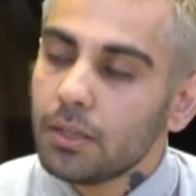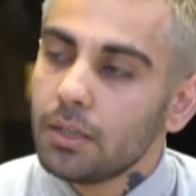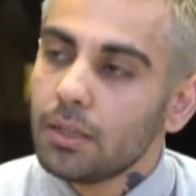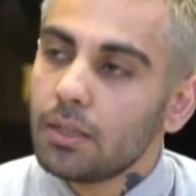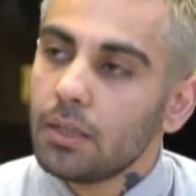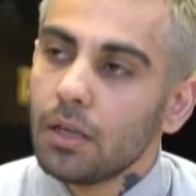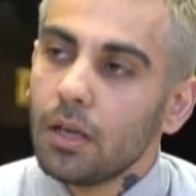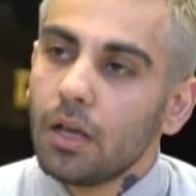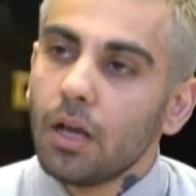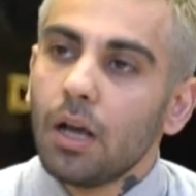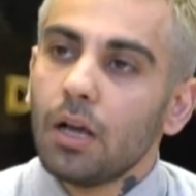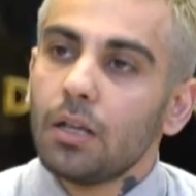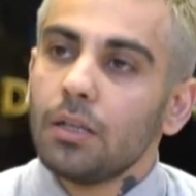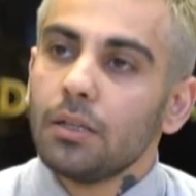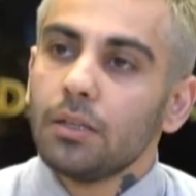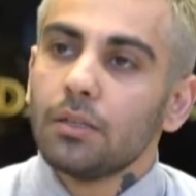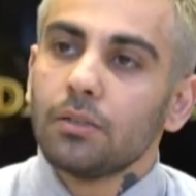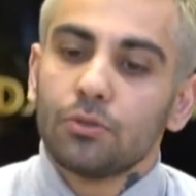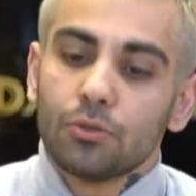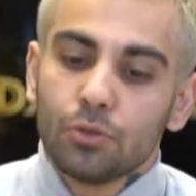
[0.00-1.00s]
değil.
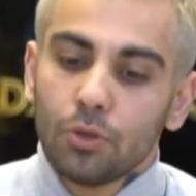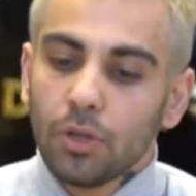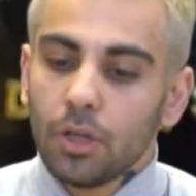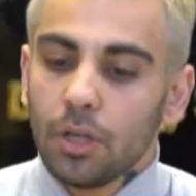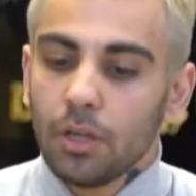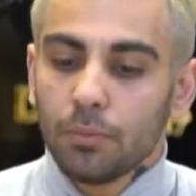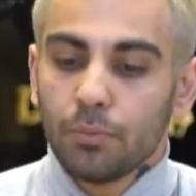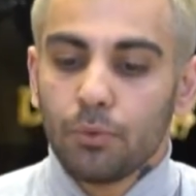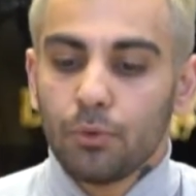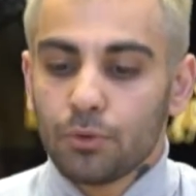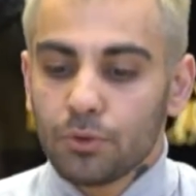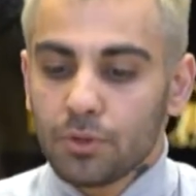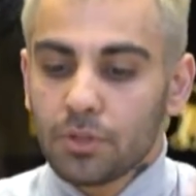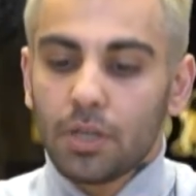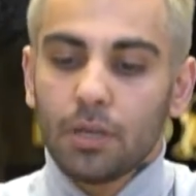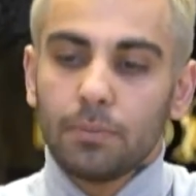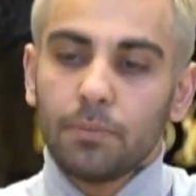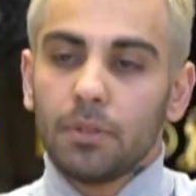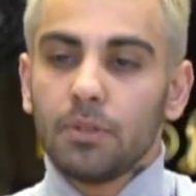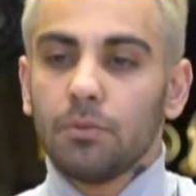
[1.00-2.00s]
Hani şöyle yapıyoruz,
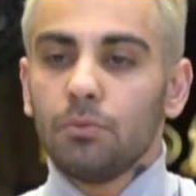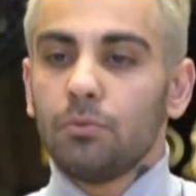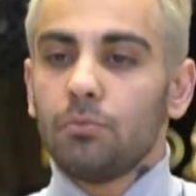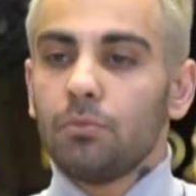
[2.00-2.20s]
kapalı